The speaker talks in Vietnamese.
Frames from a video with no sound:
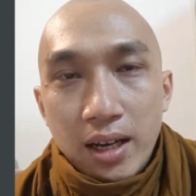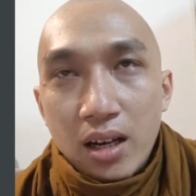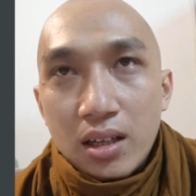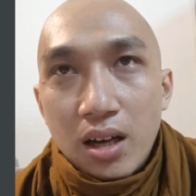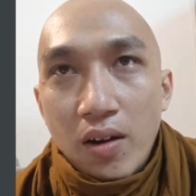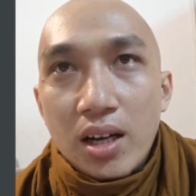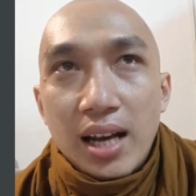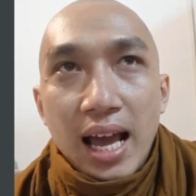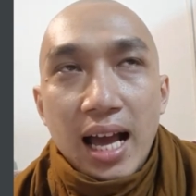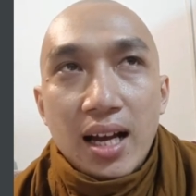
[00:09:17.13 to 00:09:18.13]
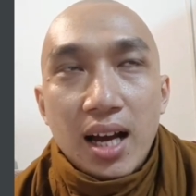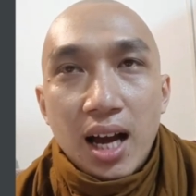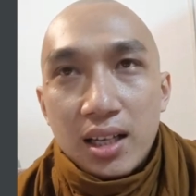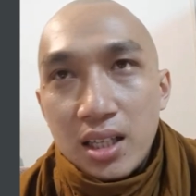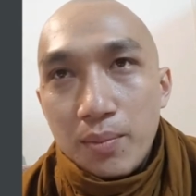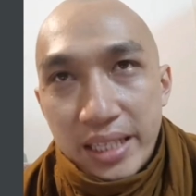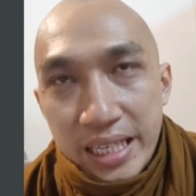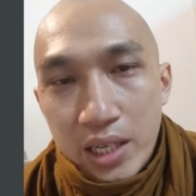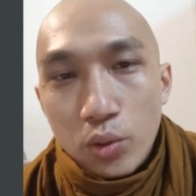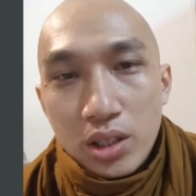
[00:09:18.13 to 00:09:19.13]
quý vị nó nói là à,
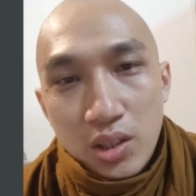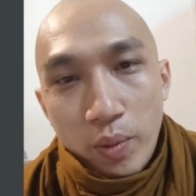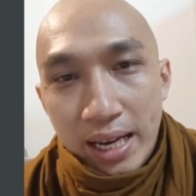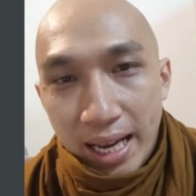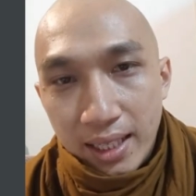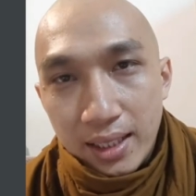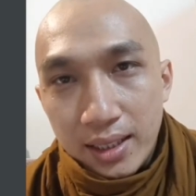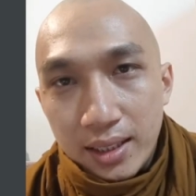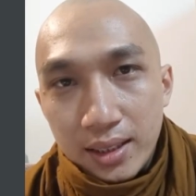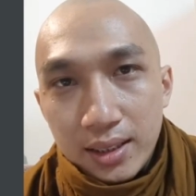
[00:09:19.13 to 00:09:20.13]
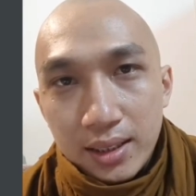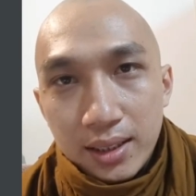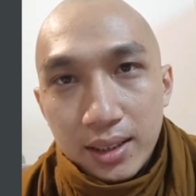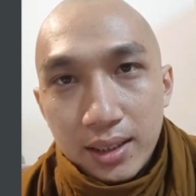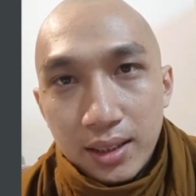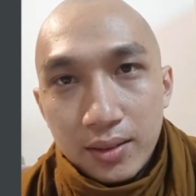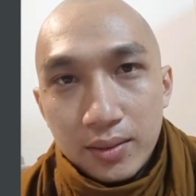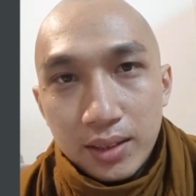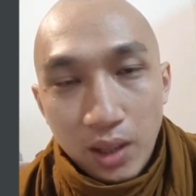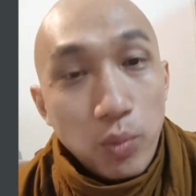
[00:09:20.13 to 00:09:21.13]
nhưng mà chiều được dùng cái này
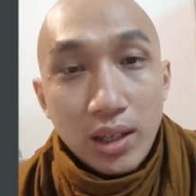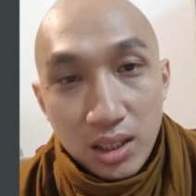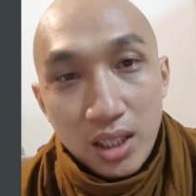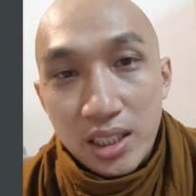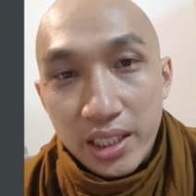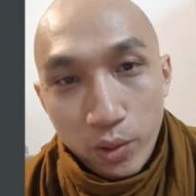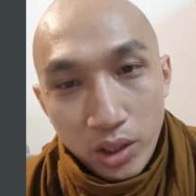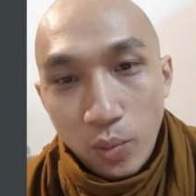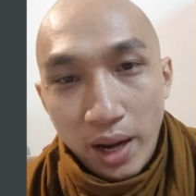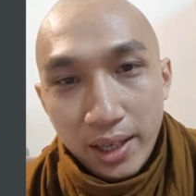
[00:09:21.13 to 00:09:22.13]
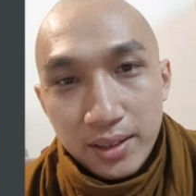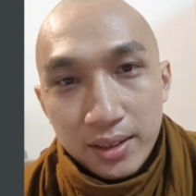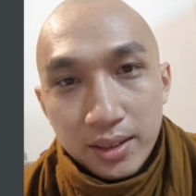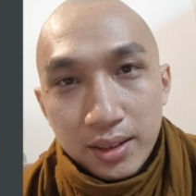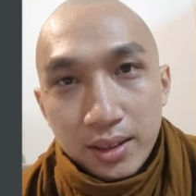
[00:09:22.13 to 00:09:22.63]
à, thì đúng là thật sự được chiều được dùng cái này